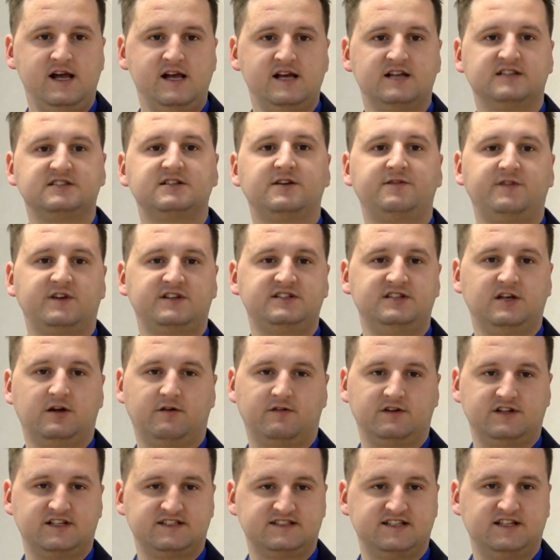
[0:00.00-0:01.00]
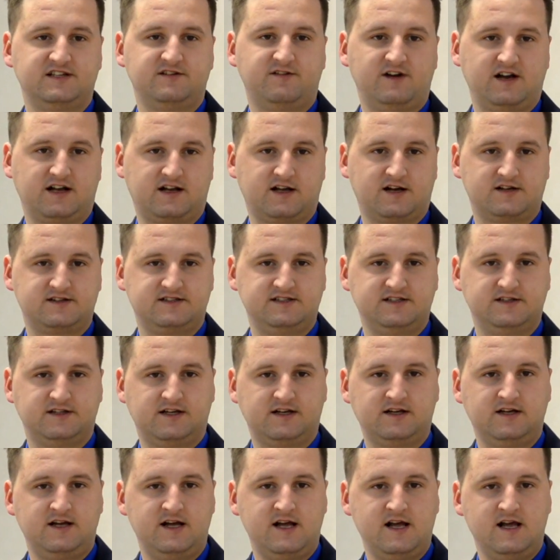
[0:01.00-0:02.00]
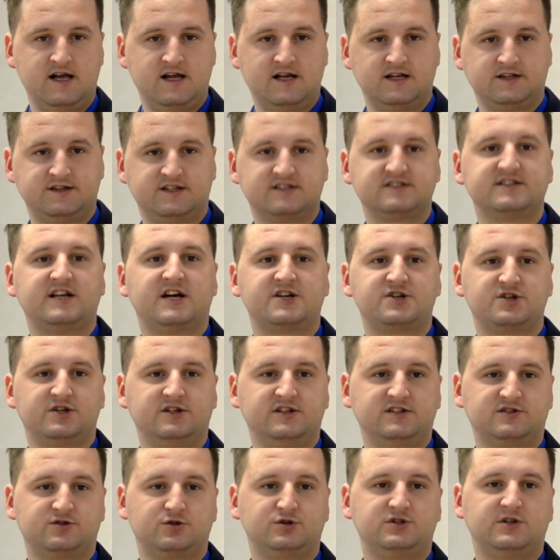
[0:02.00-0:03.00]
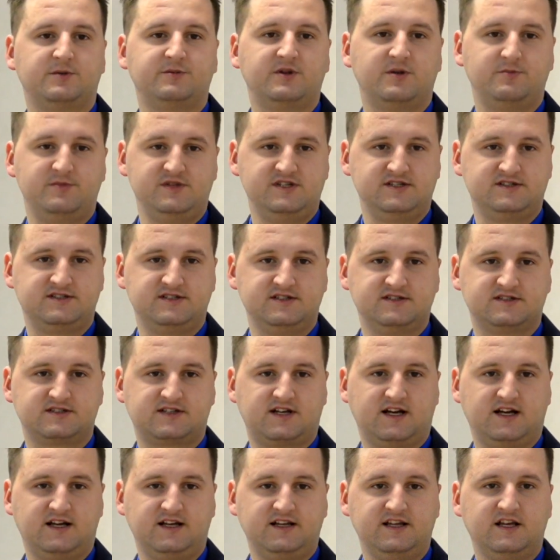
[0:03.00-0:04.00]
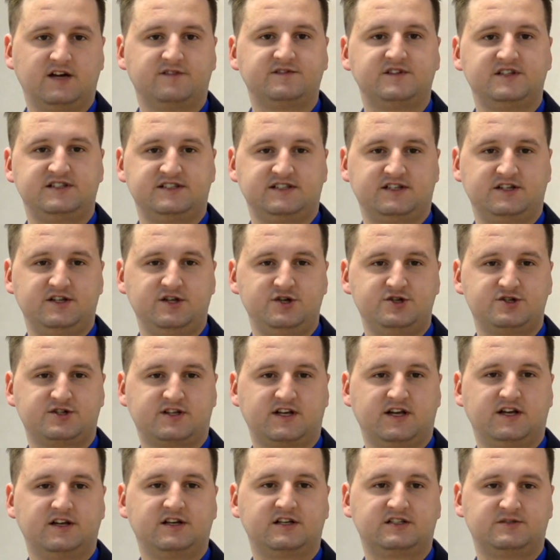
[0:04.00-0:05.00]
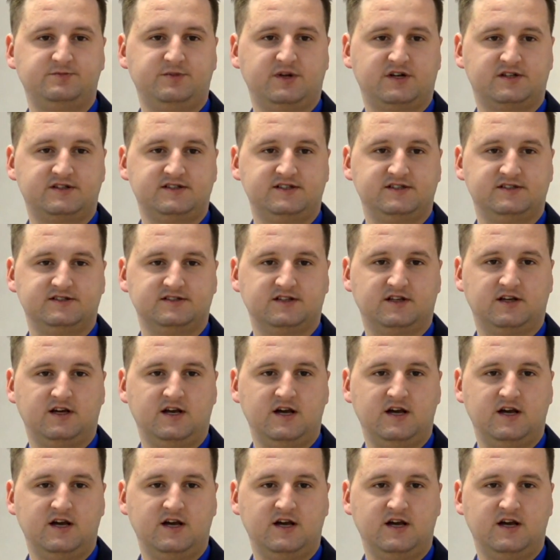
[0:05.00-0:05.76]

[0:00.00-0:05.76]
зафиксирована следовая картина – назначены судебно-медицинская и автотехническая экспертизы.